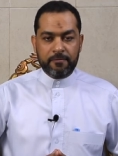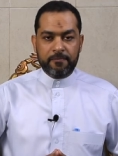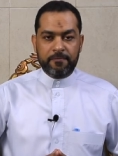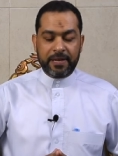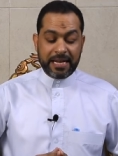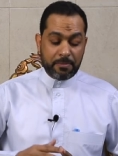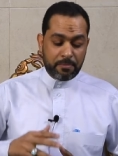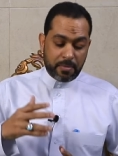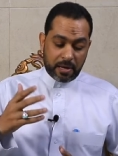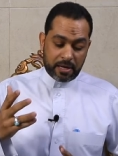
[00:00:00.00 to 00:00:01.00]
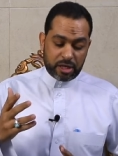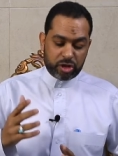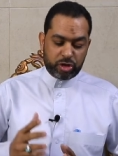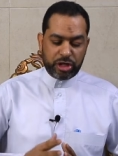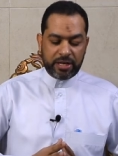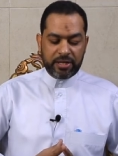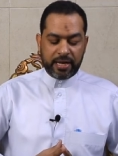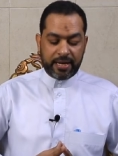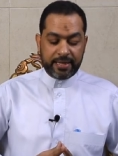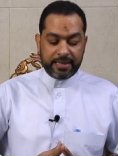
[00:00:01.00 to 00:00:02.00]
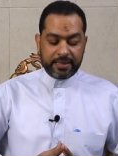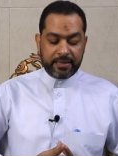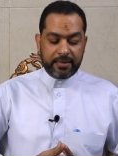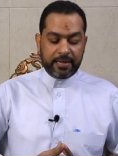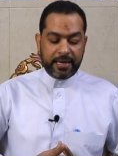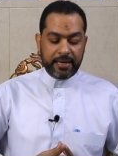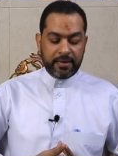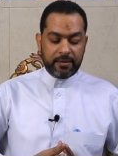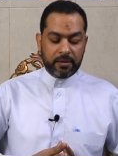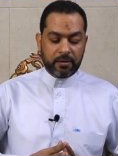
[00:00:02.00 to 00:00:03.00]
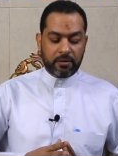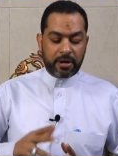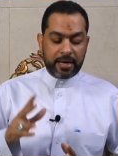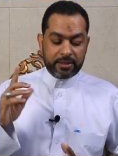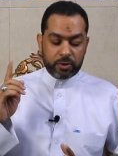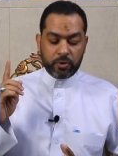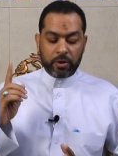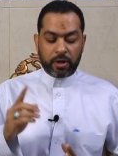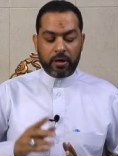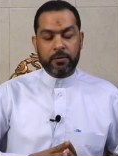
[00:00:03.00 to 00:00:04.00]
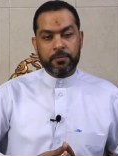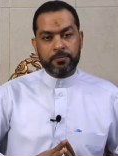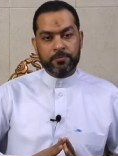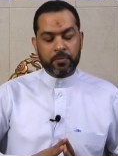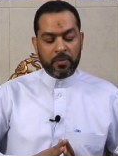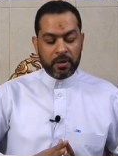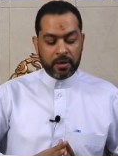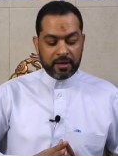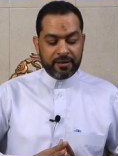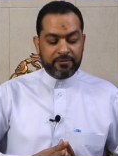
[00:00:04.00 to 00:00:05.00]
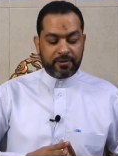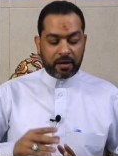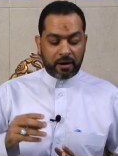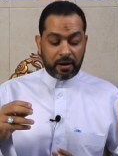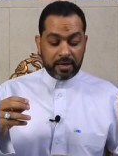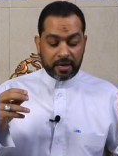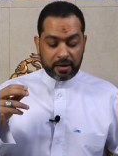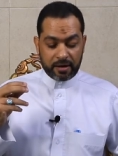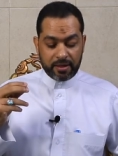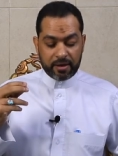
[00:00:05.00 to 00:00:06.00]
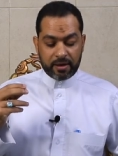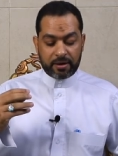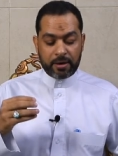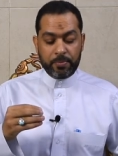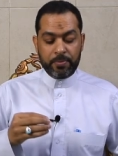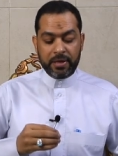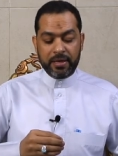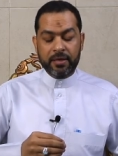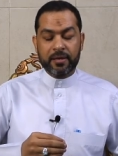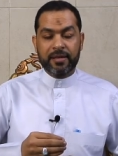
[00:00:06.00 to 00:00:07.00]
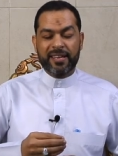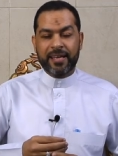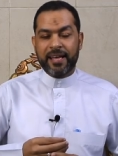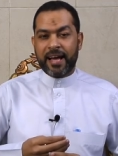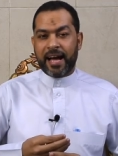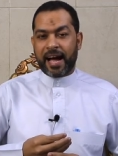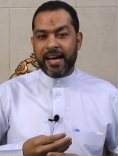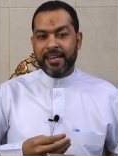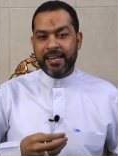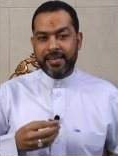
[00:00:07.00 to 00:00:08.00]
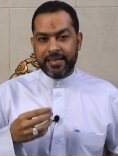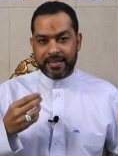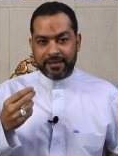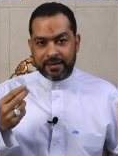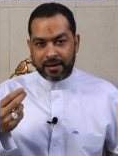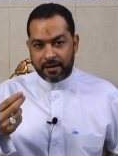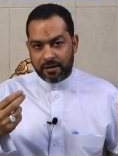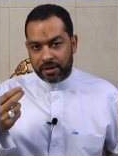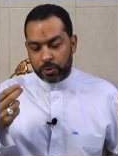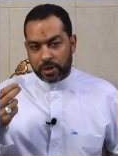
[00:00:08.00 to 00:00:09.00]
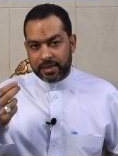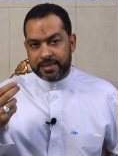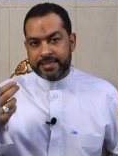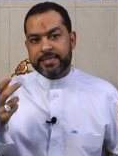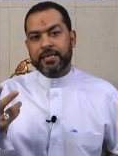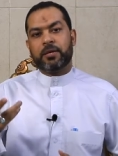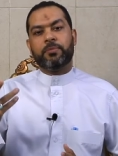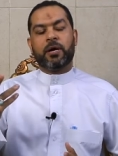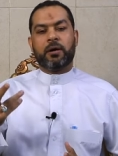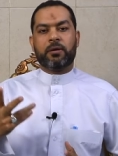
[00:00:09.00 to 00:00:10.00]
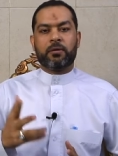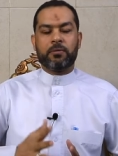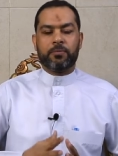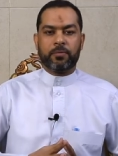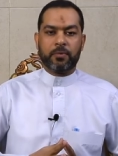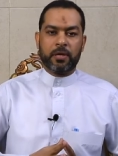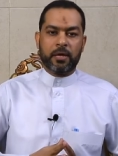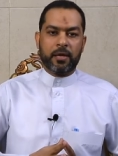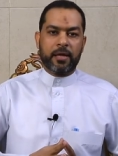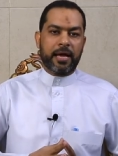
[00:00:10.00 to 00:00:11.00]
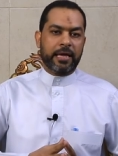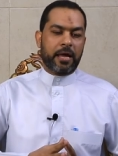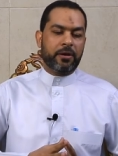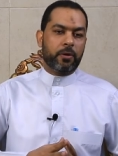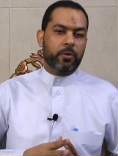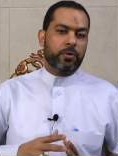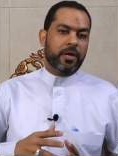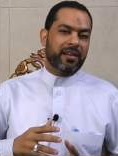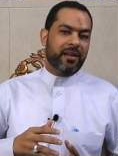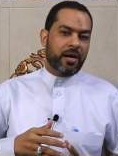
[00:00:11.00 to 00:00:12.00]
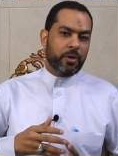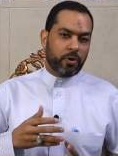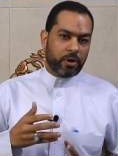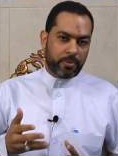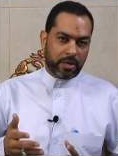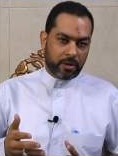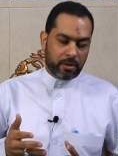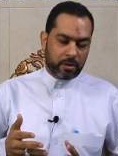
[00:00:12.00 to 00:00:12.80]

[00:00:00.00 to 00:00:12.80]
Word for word: فلما جن عليه الليل رأى الزهرة فقال هذا ربي على الإنكار والاستخبار أي أنه هنا لا يخبر